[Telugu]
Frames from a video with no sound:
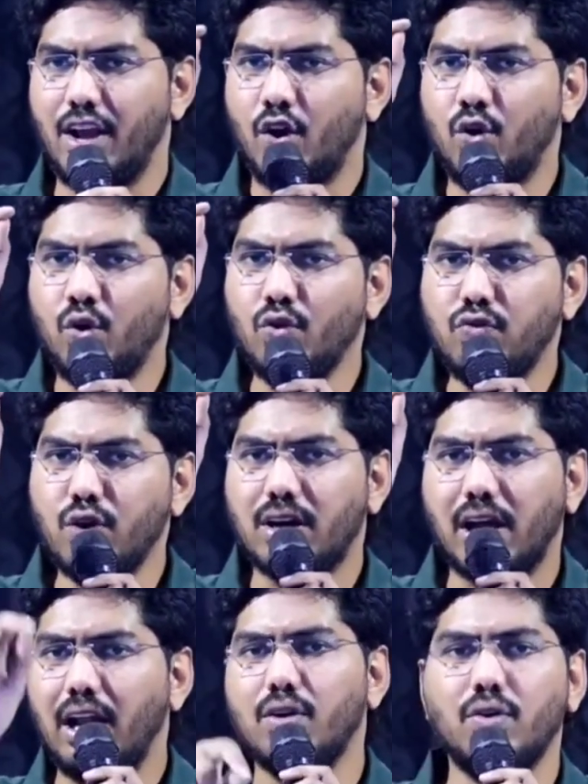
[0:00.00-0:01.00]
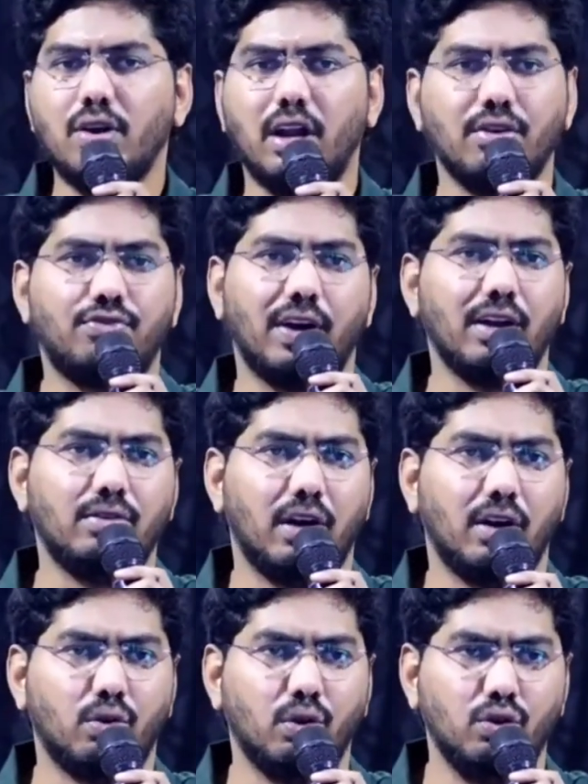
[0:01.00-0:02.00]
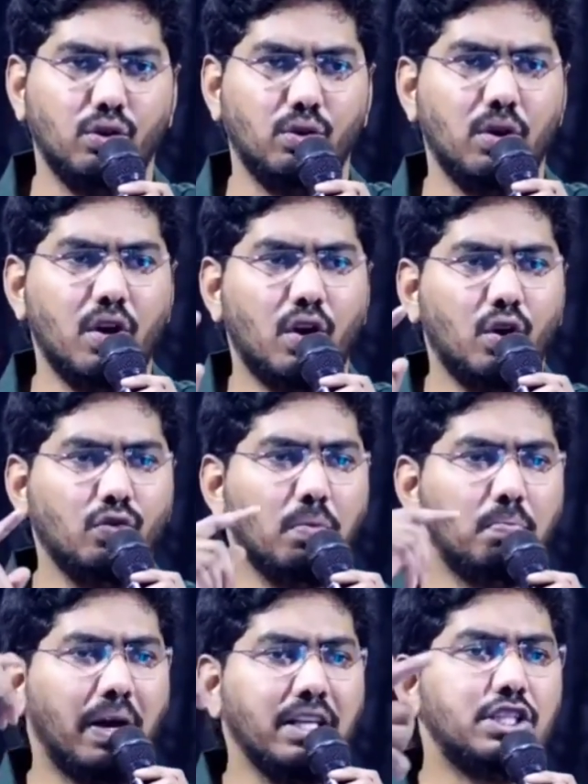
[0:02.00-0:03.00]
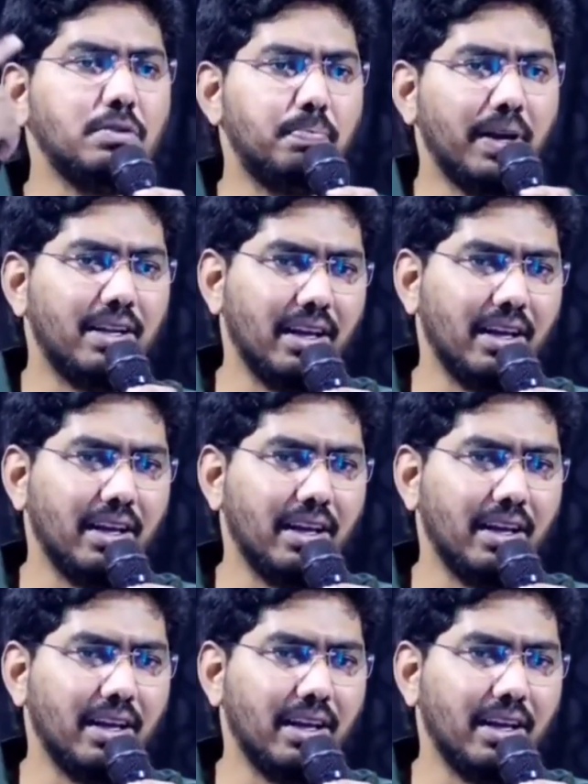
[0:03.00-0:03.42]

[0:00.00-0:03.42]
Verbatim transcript: నువ్వు కలిగి ఉండే ఫలం నాకొద్దు నువ్వు పంచిపెట్టేది